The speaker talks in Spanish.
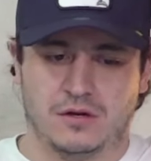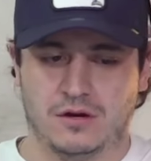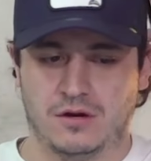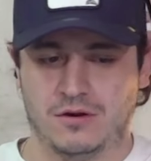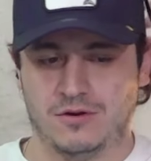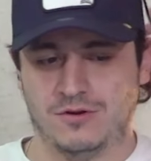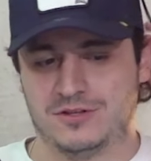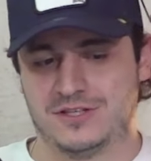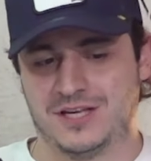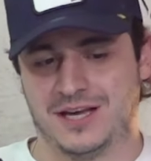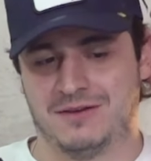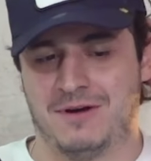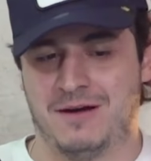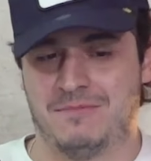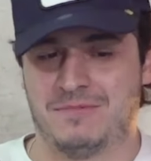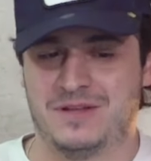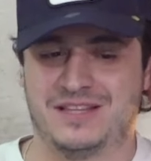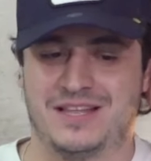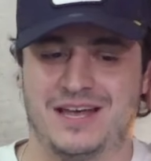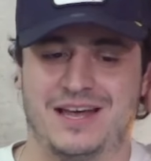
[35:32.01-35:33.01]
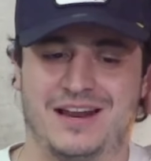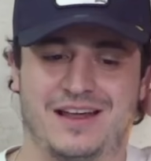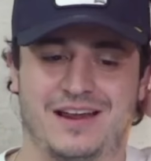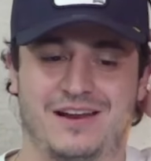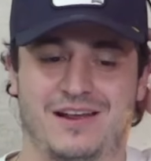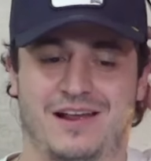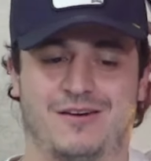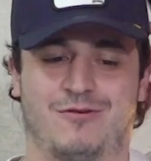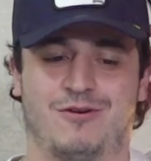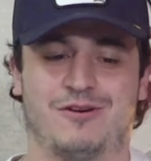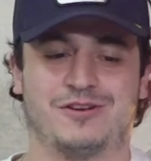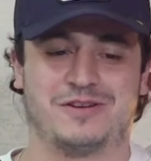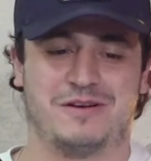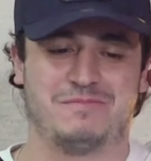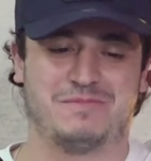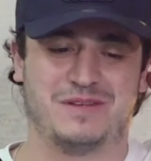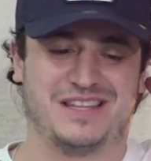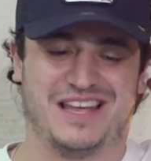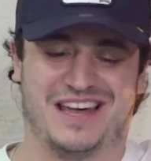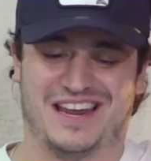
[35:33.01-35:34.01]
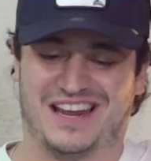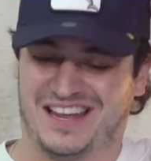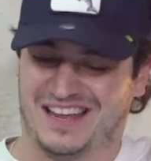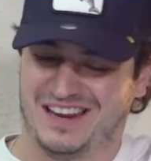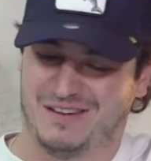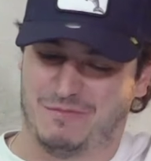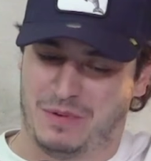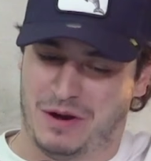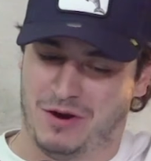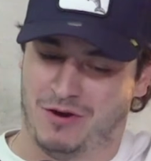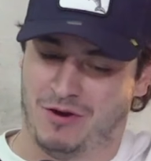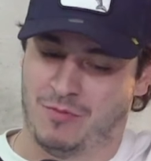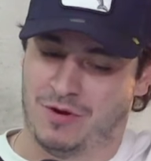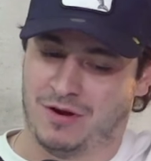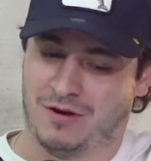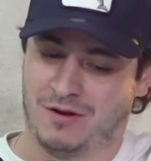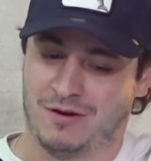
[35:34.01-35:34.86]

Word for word: Luke se va a pintar, el güero se va a pintar el pelo como